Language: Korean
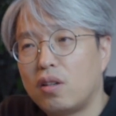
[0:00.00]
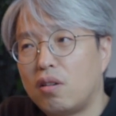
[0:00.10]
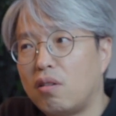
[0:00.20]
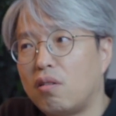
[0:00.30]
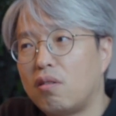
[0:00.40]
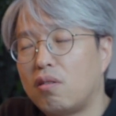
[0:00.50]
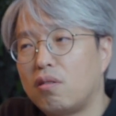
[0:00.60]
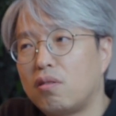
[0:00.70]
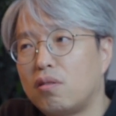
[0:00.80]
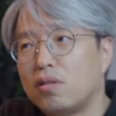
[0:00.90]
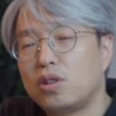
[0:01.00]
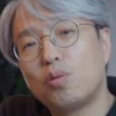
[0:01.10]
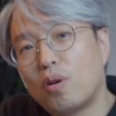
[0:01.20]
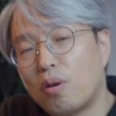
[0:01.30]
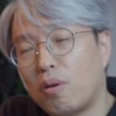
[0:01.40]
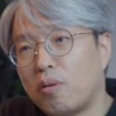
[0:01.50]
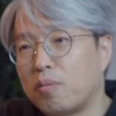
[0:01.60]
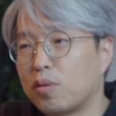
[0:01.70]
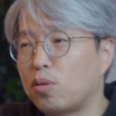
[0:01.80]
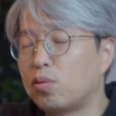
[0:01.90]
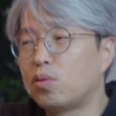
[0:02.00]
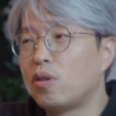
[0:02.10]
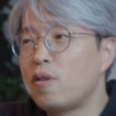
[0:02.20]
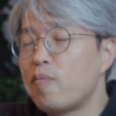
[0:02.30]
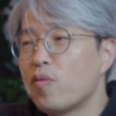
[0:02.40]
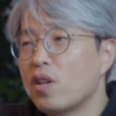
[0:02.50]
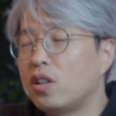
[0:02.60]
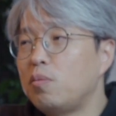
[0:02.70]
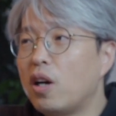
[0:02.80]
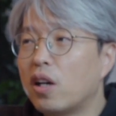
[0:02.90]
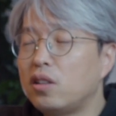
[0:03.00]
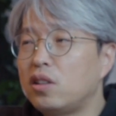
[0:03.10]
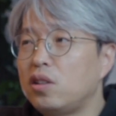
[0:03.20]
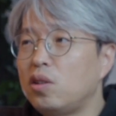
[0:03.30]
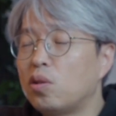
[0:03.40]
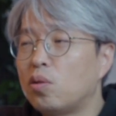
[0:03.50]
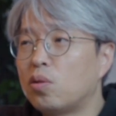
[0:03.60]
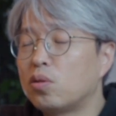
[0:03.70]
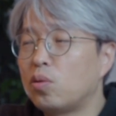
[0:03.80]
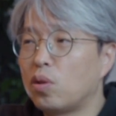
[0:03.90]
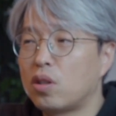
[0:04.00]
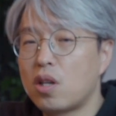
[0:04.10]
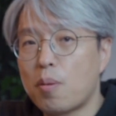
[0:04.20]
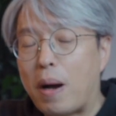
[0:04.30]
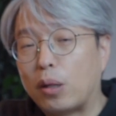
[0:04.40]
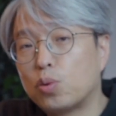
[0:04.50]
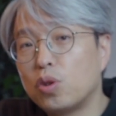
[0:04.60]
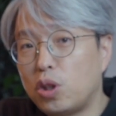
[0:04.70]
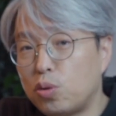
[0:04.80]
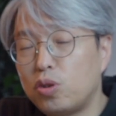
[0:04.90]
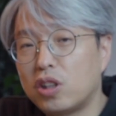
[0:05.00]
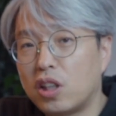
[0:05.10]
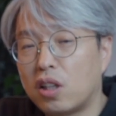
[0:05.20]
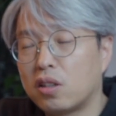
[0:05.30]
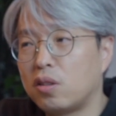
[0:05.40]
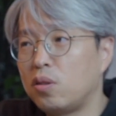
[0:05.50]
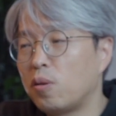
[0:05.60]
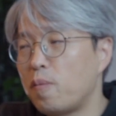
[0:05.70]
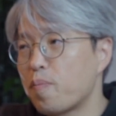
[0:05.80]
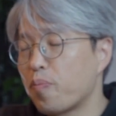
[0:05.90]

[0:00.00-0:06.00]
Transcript: 어, 쉬워요. 그리고 음향 엔지니어 쪽에 방송 기술직이거든요.